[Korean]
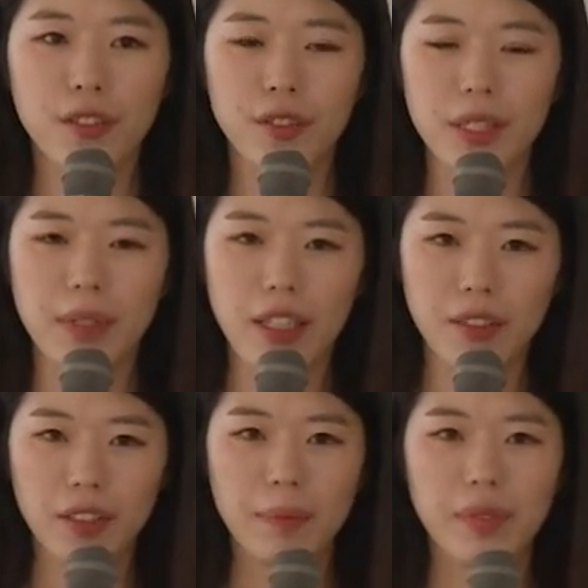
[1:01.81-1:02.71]

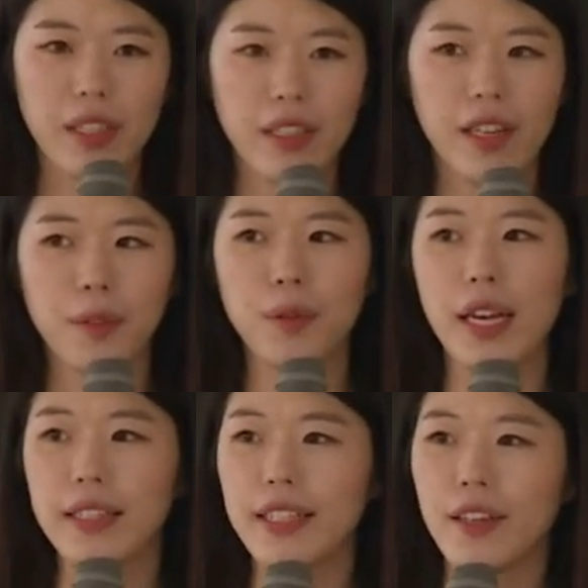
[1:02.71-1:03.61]
91년 설립된 이래로
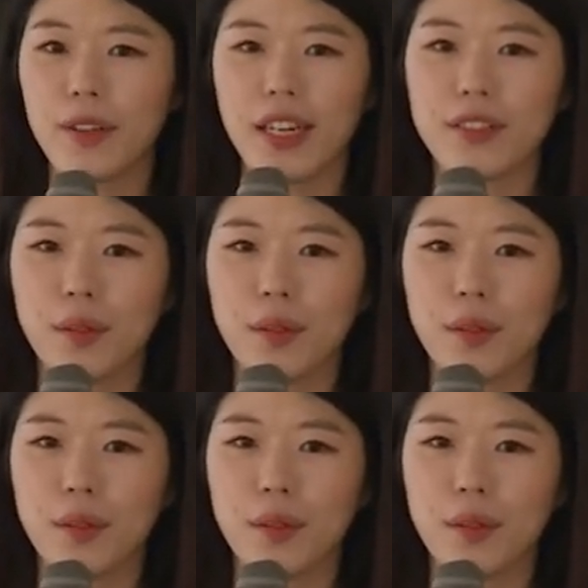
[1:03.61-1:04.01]
IT 역량